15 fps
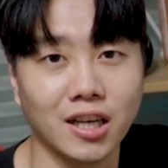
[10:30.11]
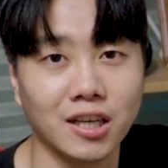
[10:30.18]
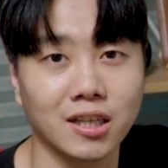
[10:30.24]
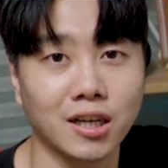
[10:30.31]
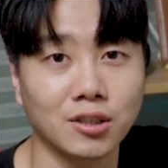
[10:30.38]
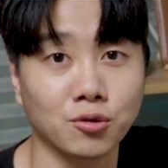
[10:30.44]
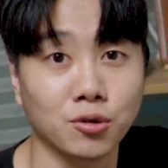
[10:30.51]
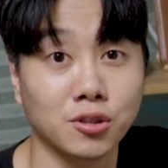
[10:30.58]

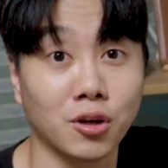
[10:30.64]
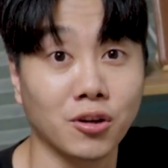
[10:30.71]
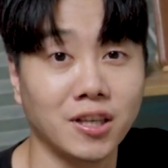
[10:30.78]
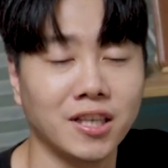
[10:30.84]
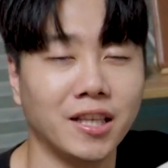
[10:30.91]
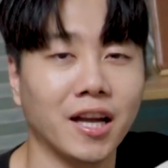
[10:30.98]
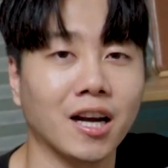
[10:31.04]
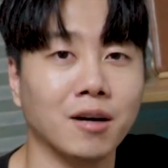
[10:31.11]
않을까 좀 그런
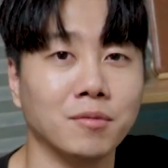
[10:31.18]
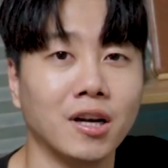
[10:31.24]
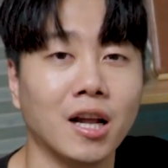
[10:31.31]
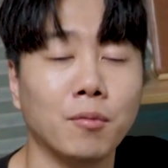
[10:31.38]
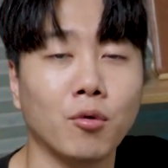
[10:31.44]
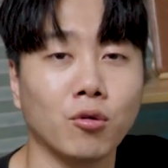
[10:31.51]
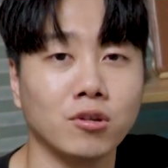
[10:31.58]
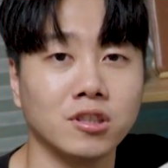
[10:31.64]
기대감을
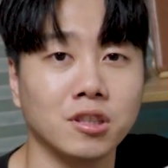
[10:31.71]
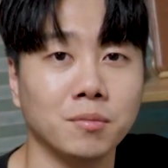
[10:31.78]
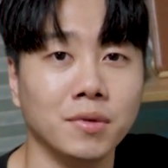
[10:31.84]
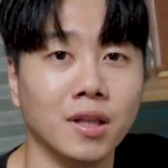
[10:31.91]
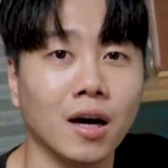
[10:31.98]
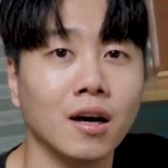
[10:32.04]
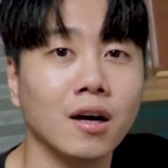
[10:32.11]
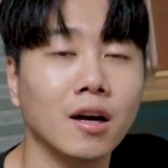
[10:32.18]
해보고
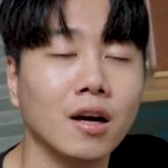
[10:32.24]
있습니다.